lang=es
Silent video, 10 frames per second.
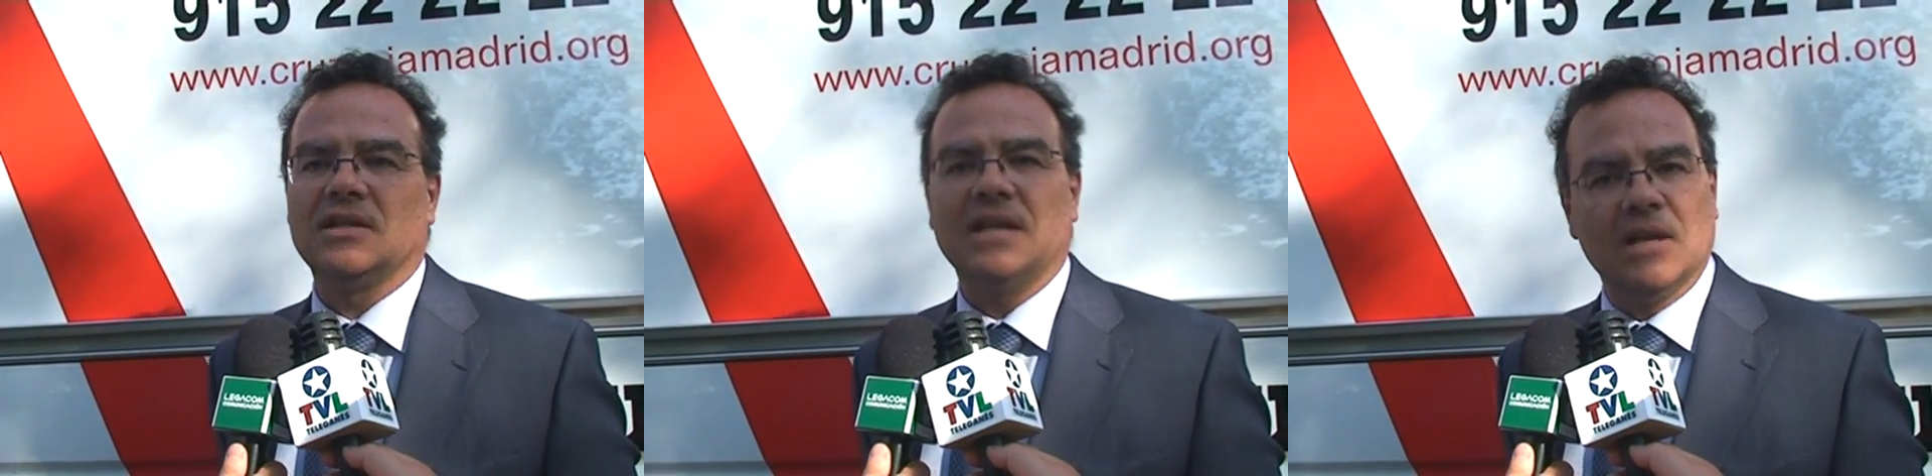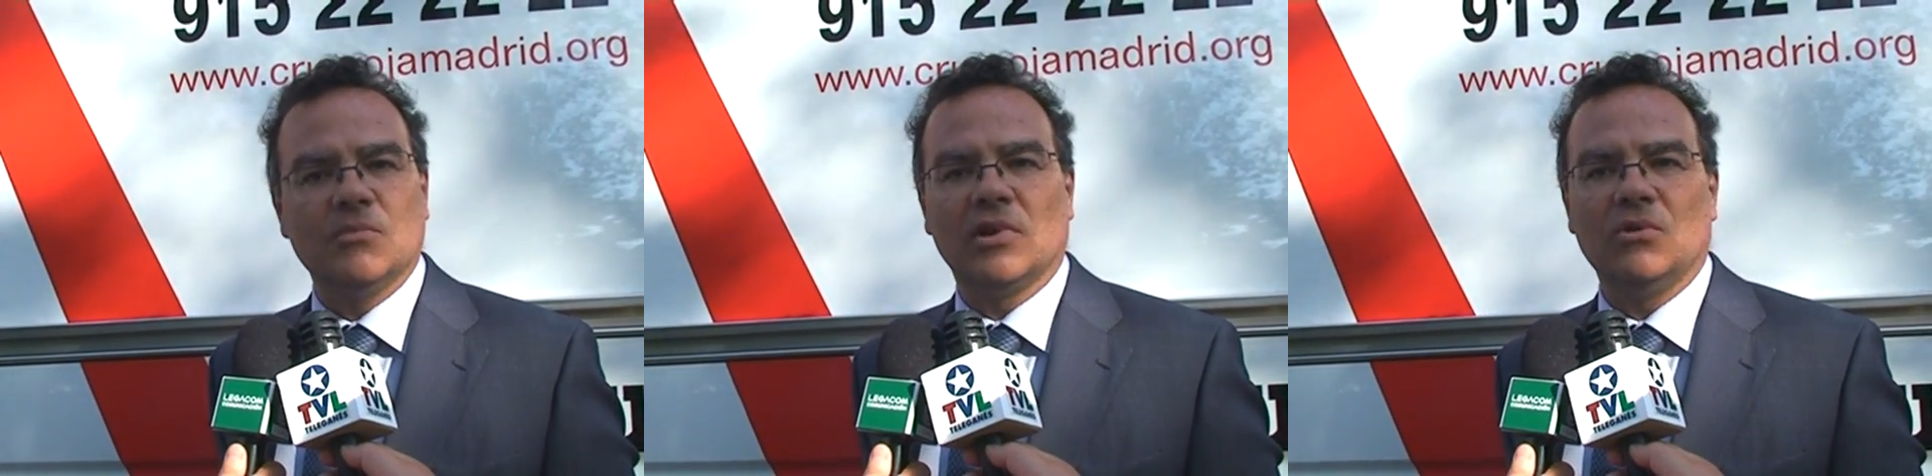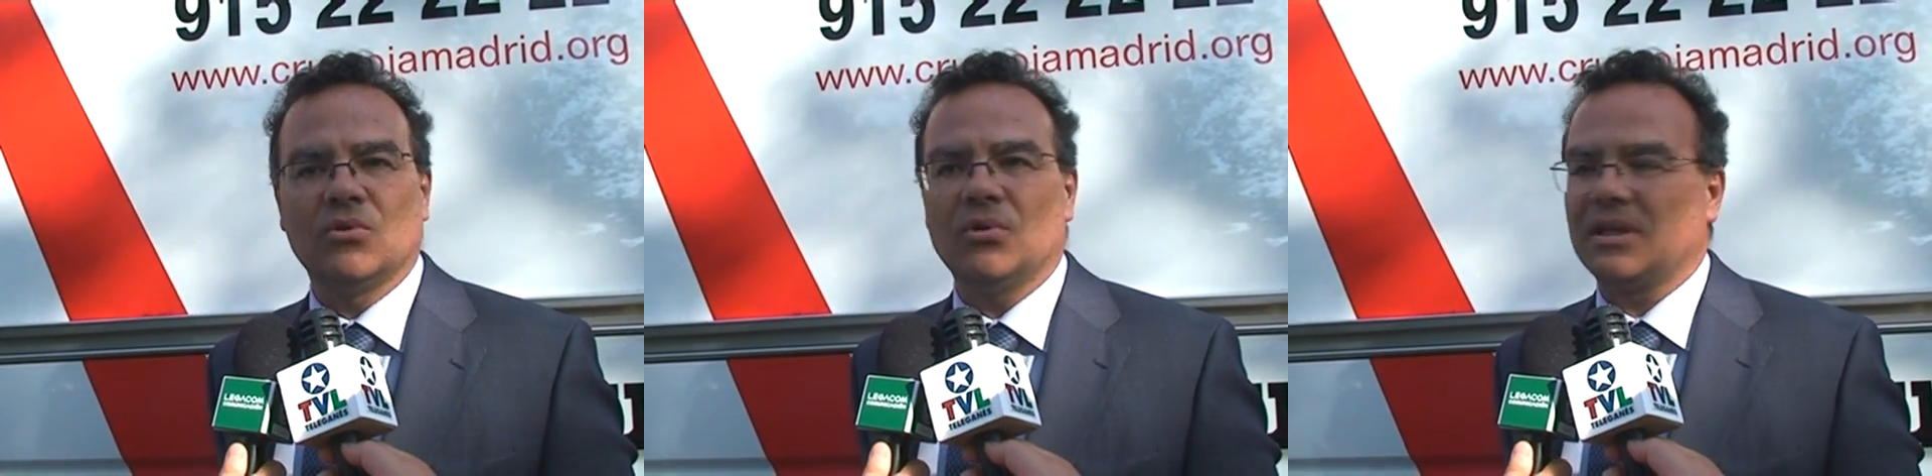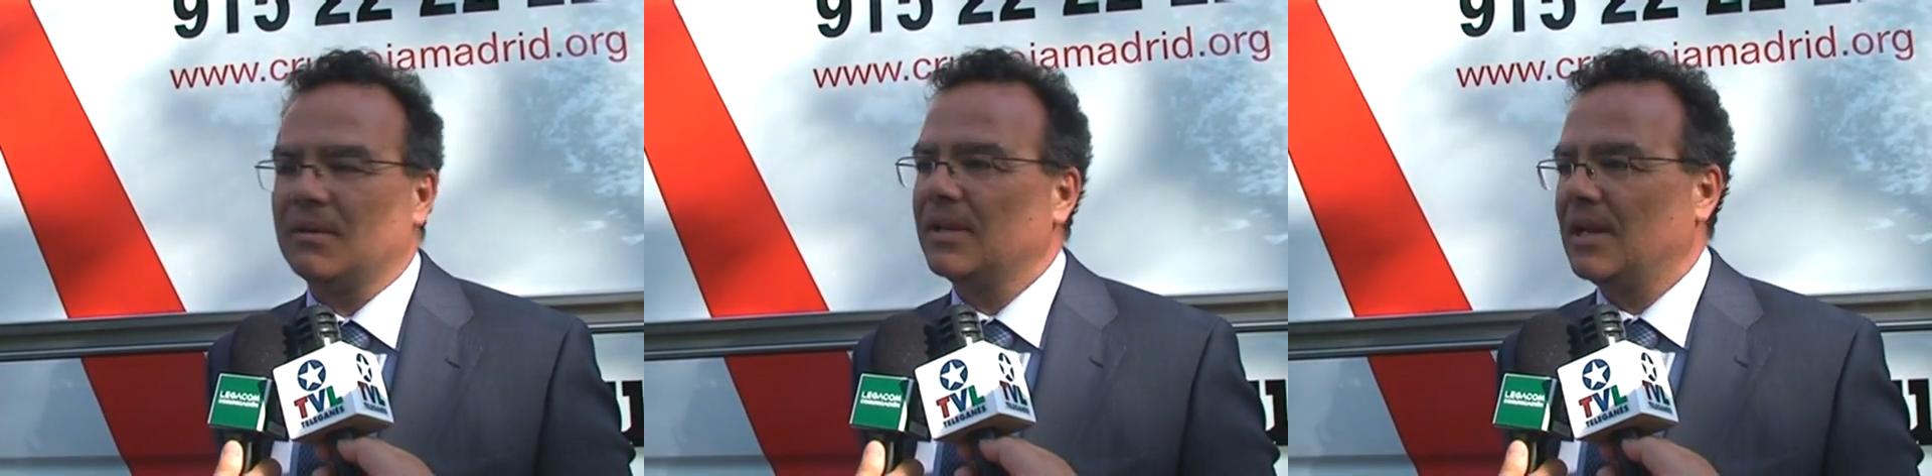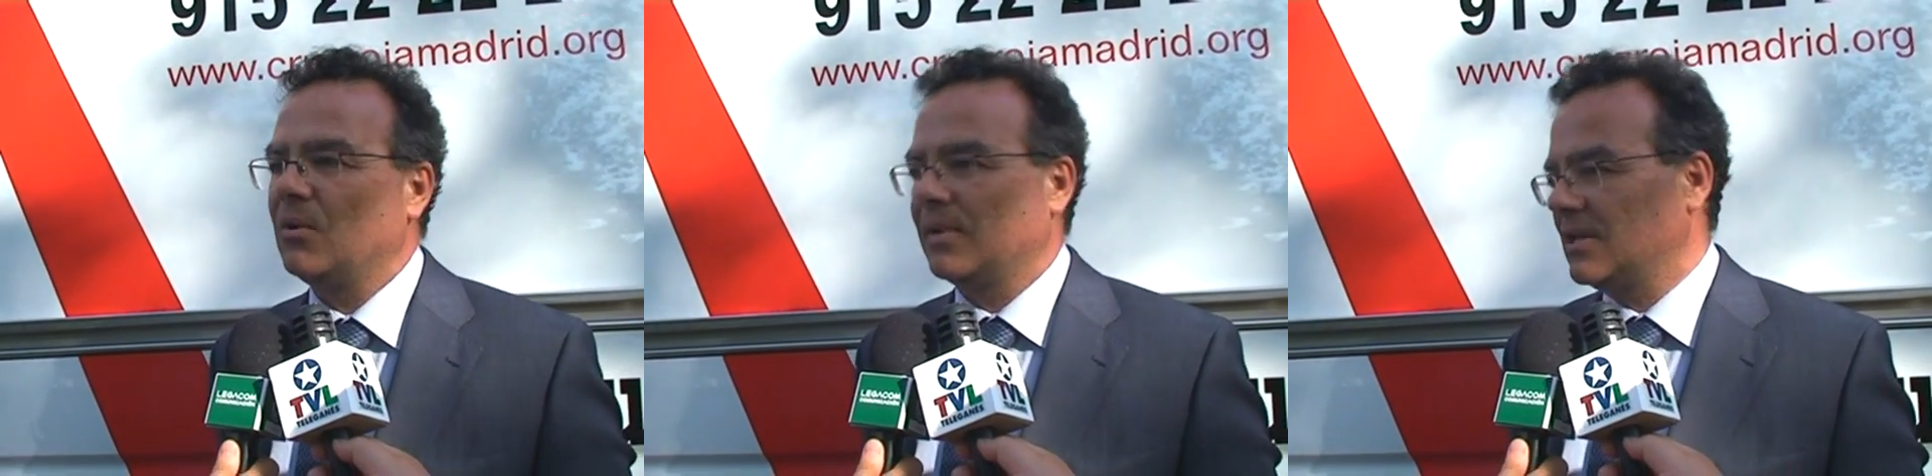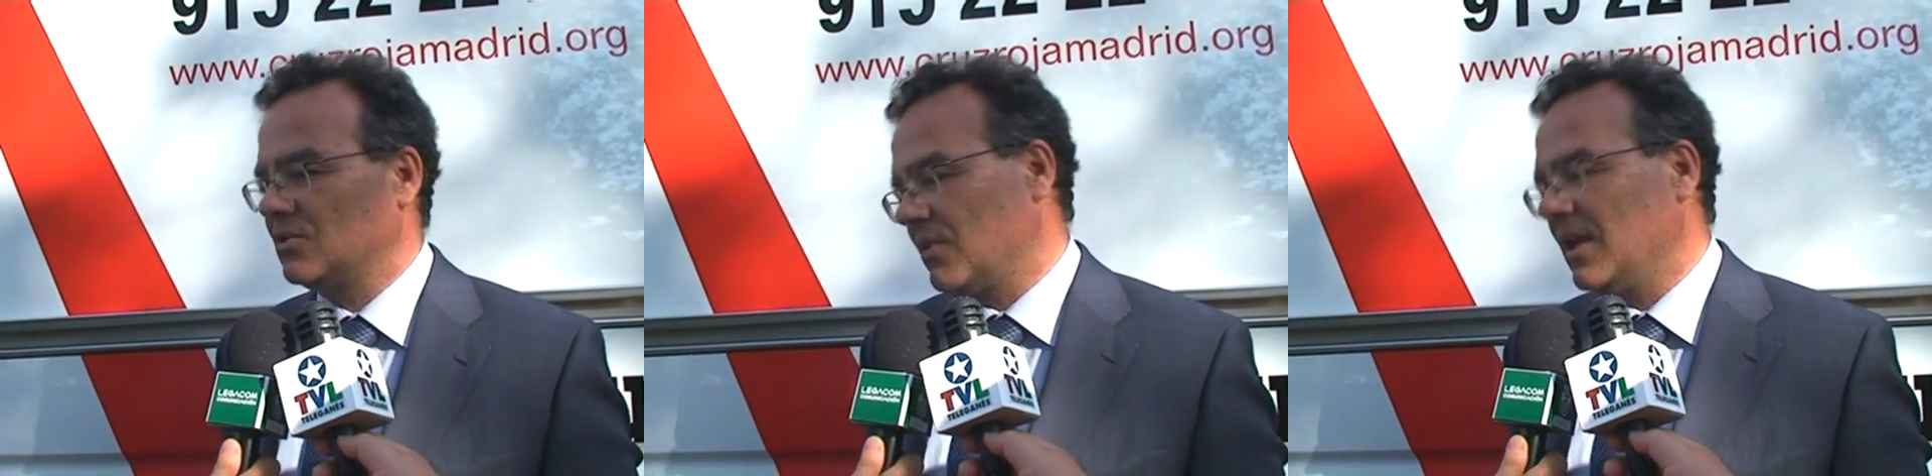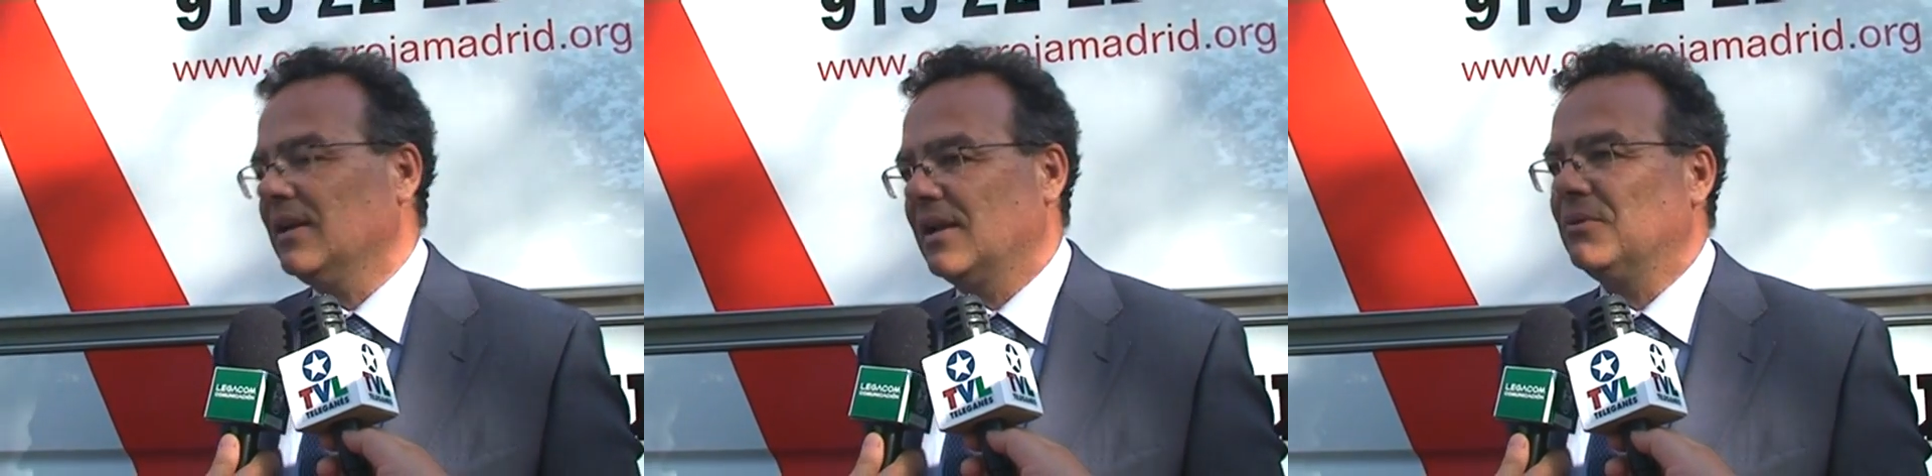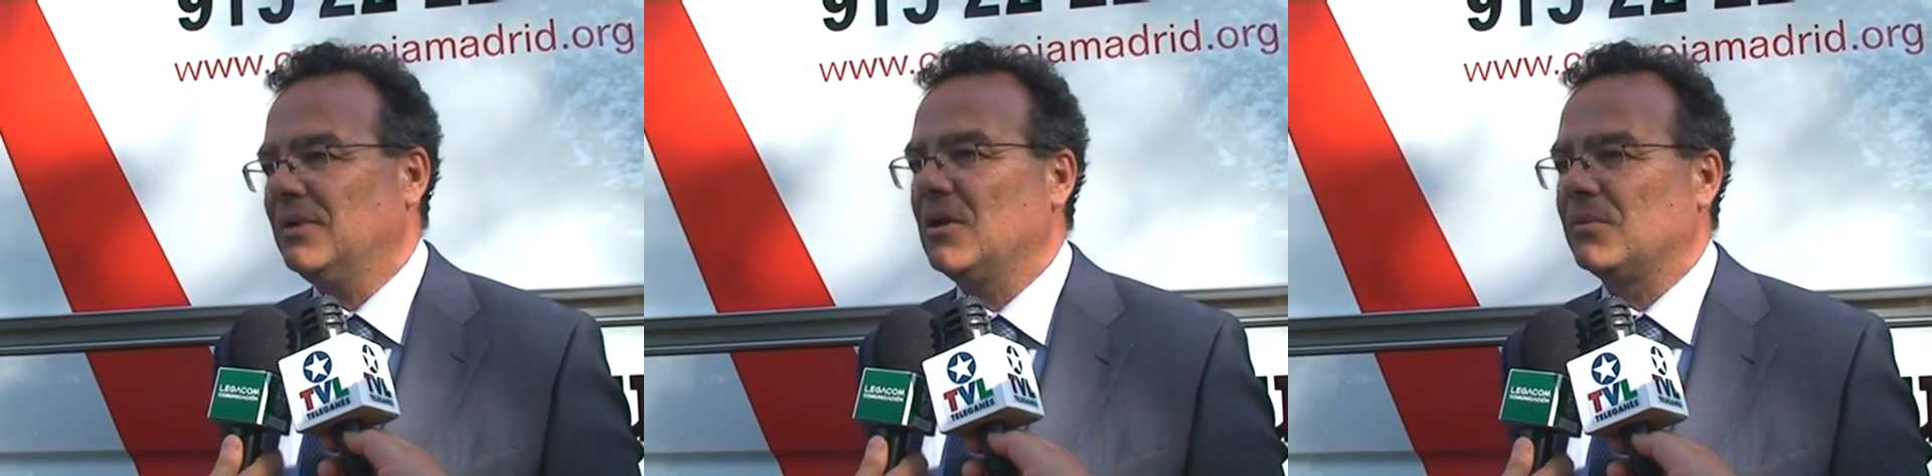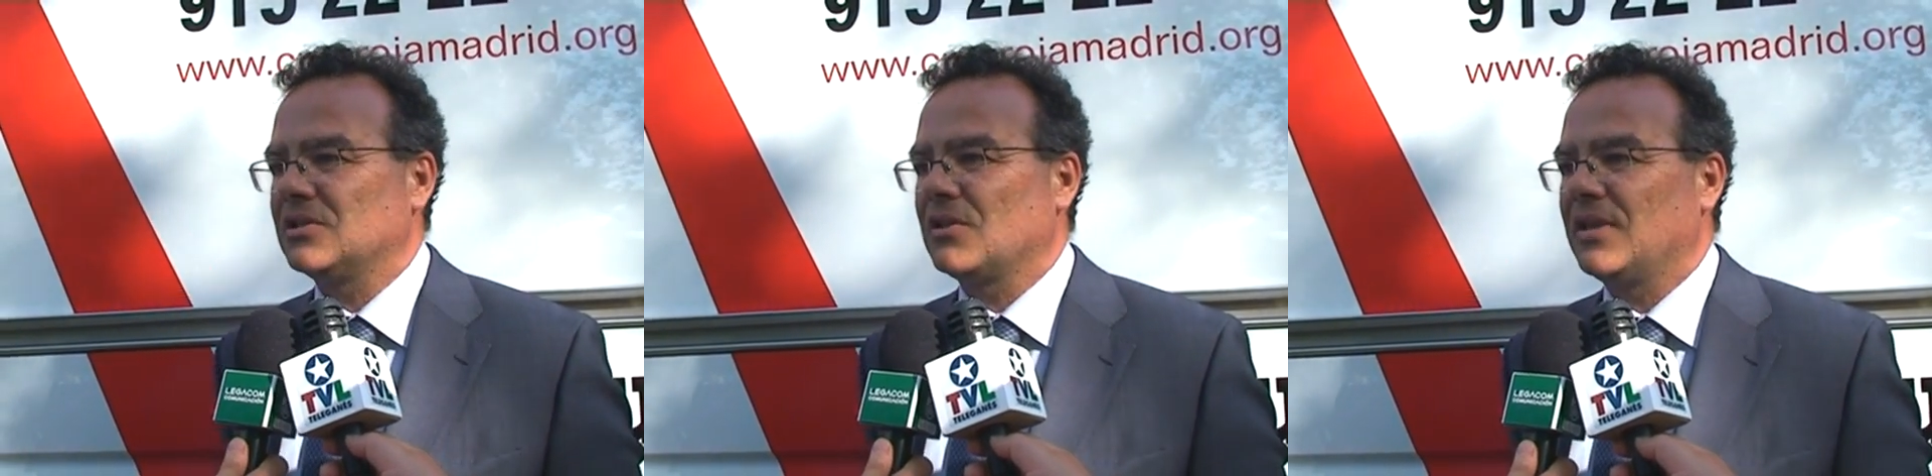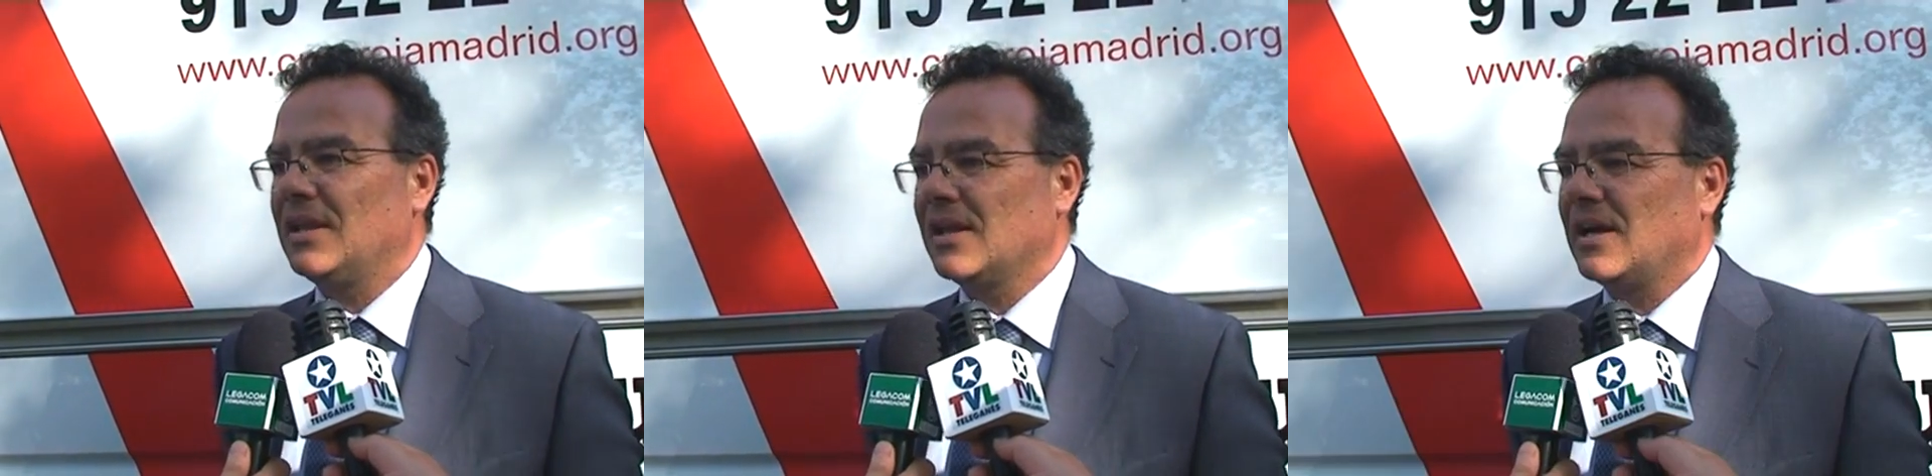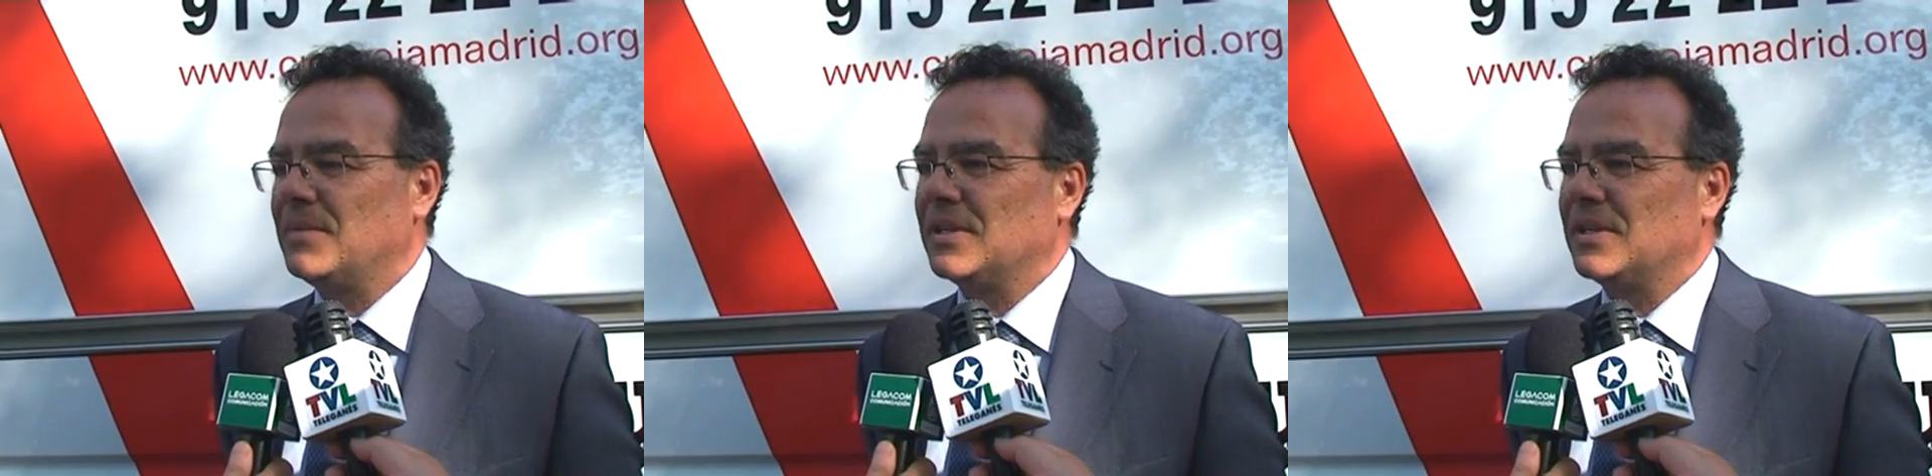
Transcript: sin ánimo de lucro a través de la obra social, claro, a la obra social de Caja